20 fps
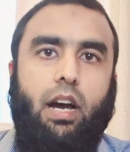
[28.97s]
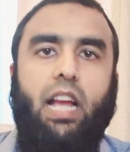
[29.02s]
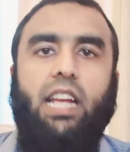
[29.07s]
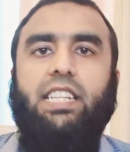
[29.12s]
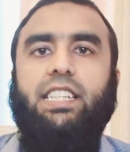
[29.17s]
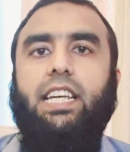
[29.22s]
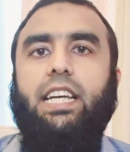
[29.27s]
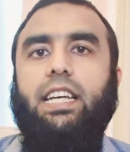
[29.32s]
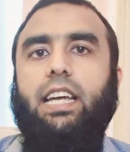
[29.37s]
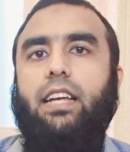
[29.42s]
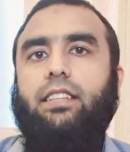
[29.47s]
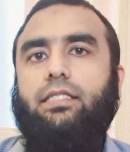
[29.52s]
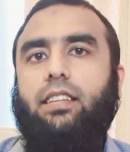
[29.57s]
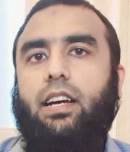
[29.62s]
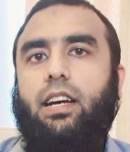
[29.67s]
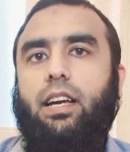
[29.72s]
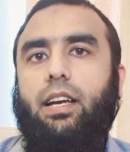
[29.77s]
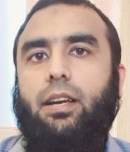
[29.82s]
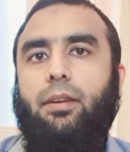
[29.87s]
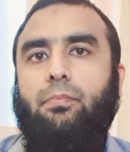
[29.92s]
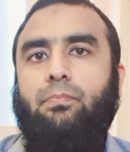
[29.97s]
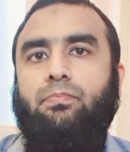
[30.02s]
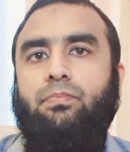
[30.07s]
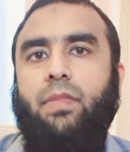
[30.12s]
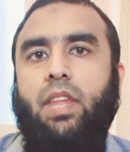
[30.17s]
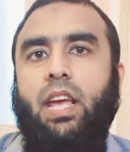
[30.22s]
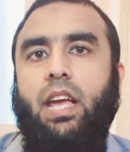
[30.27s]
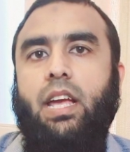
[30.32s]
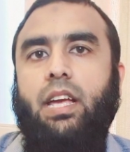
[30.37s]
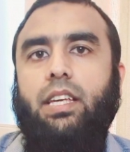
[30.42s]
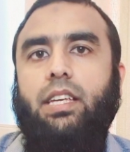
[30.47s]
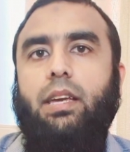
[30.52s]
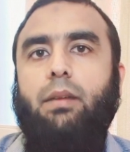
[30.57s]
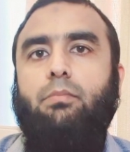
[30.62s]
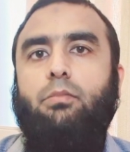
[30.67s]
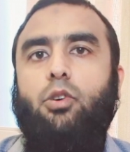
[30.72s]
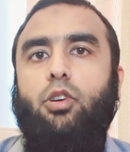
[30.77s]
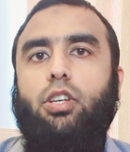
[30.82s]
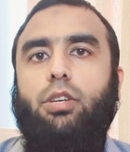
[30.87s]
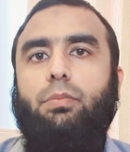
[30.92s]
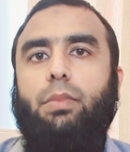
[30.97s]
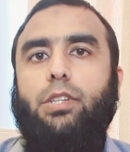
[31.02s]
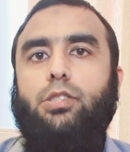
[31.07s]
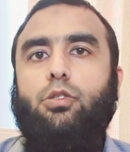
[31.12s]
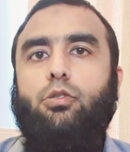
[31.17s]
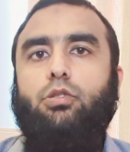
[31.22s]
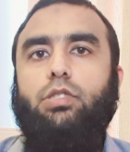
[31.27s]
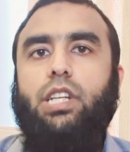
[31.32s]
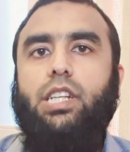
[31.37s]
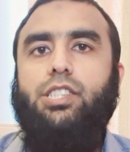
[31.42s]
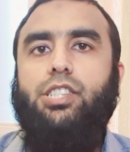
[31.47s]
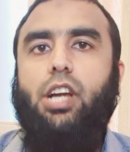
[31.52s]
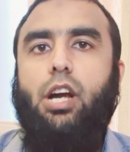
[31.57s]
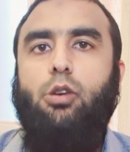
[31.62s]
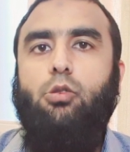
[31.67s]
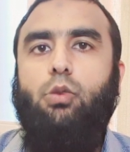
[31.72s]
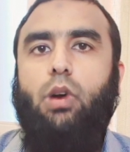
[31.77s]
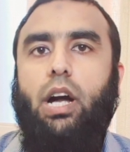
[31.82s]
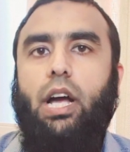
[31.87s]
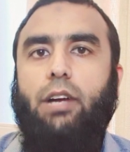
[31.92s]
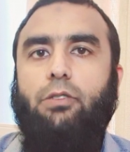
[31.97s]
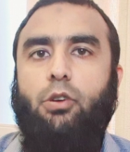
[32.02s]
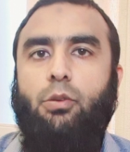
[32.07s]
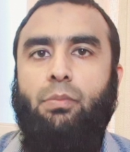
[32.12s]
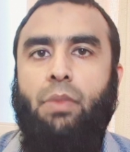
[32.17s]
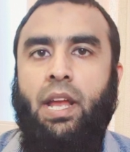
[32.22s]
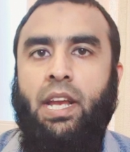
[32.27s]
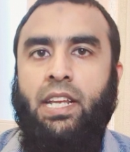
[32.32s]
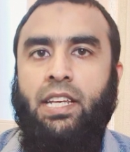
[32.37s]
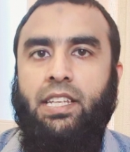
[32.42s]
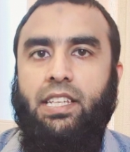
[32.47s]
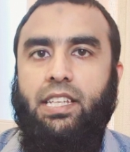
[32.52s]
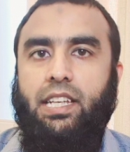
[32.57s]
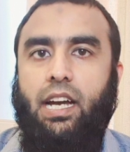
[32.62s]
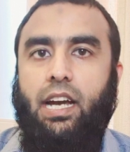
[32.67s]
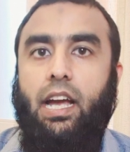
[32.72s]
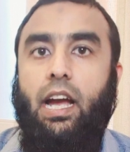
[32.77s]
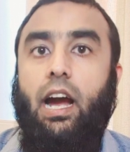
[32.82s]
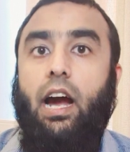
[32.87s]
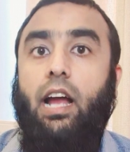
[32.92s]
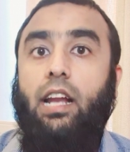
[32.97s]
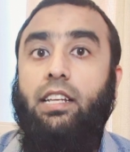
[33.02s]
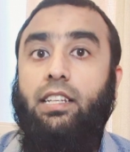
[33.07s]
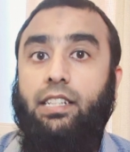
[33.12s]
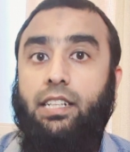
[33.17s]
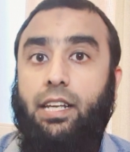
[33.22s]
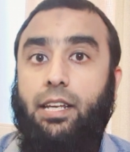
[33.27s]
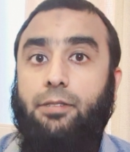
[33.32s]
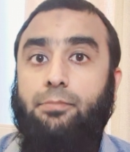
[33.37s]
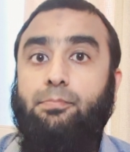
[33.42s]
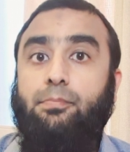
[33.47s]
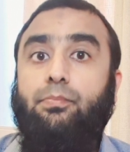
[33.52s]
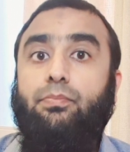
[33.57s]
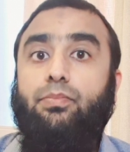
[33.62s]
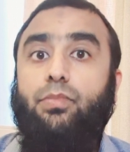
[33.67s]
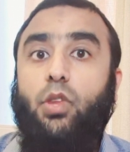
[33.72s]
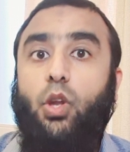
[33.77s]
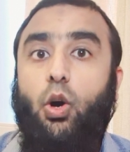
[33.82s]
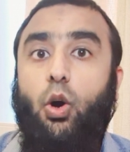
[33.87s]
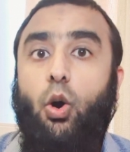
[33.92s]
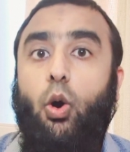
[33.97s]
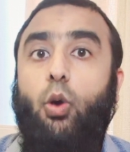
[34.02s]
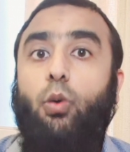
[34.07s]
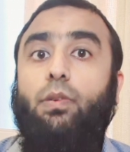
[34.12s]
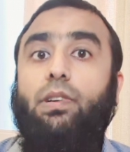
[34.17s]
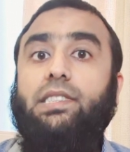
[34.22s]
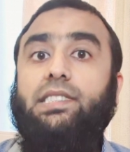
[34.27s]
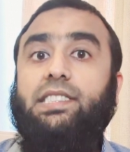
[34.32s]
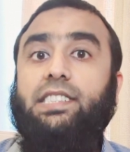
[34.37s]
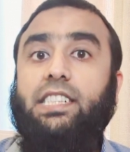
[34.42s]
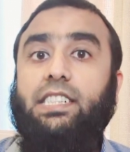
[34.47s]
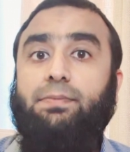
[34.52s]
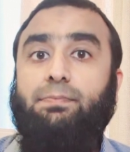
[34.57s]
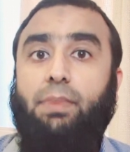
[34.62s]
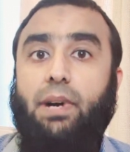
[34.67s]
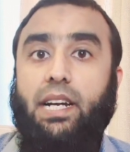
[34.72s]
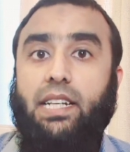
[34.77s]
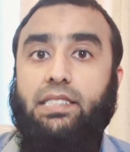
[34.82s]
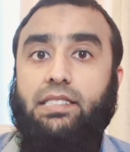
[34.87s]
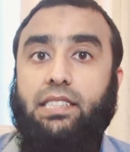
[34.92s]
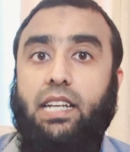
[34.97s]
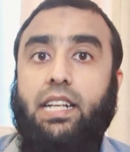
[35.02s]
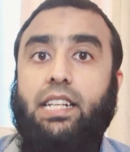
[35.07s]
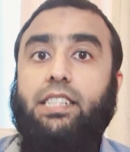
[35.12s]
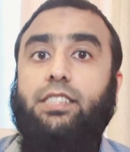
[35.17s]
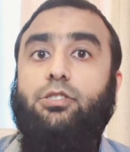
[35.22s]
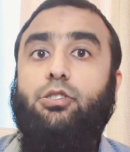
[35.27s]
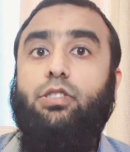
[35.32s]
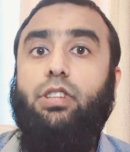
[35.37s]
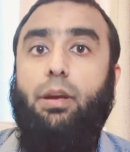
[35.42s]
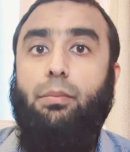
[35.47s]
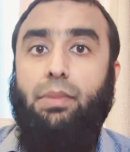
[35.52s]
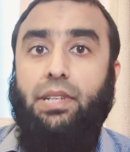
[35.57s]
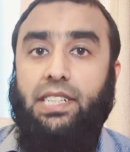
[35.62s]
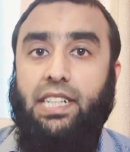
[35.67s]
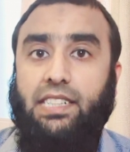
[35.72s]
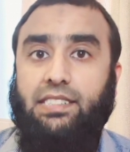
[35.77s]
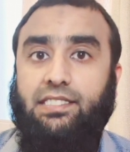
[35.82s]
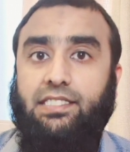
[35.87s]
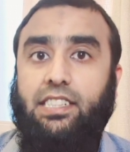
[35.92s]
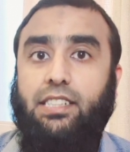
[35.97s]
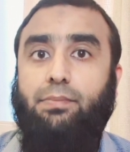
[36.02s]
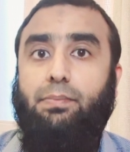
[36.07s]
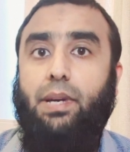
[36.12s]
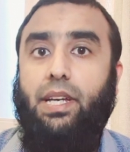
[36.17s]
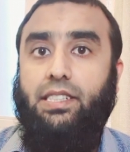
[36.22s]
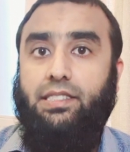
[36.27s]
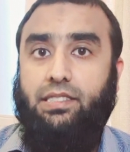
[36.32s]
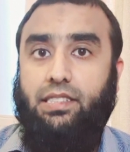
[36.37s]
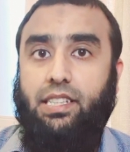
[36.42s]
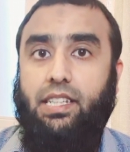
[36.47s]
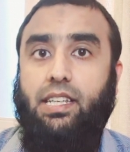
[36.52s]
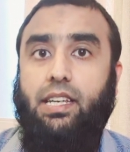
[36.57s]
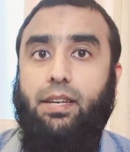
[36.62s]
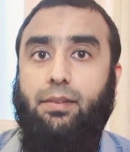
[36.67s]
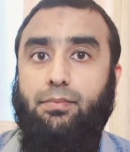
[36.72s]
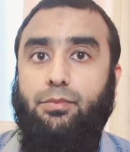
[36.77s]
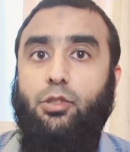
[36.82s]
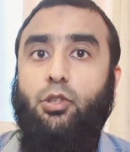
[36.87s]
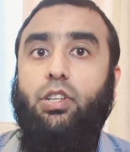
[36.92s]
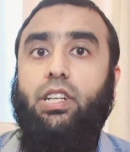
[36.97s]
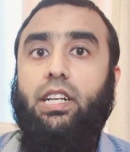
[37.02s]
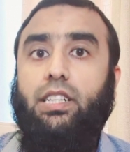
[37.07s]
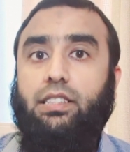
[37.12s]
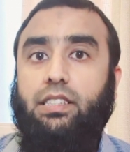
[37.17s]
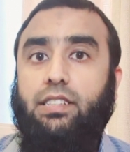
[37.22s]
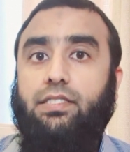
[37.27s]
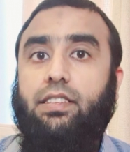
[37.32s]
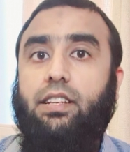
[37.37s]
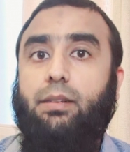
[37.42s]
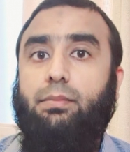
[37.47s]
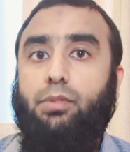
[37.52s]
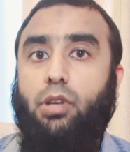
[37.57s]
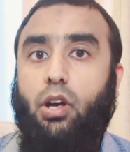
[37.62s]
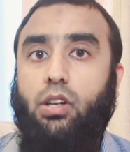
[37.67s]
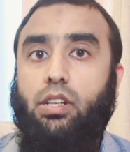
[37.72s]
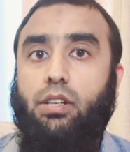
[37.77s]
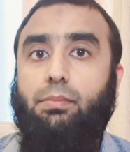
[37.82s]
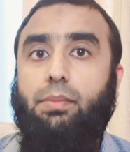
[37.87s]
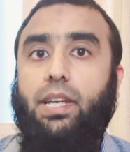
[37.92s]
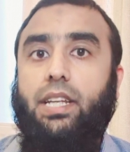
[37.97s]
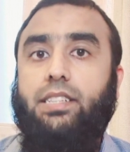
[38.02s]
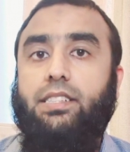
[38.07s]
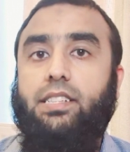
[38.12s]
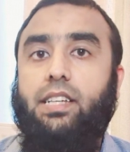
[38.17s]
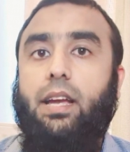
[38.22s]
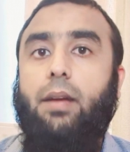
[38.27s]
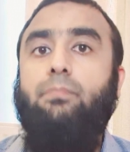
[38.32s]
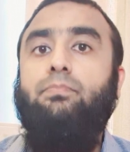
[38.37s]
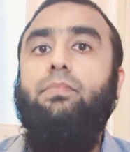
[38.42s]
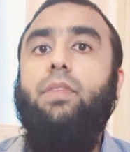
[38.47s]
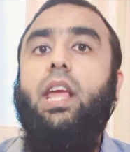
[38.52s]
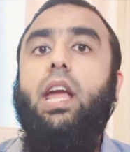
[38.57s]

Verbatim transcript: हल्क ये कहता है कि मुल्क में जो कुछ अच्छा हुआ है वो मैंने किया है हल्क ने ओवरसीज़ पाकिस्तानी जो रेमिटेंसेस भेजते हैं जो इकतीस अरब डॉलर भेजे हैं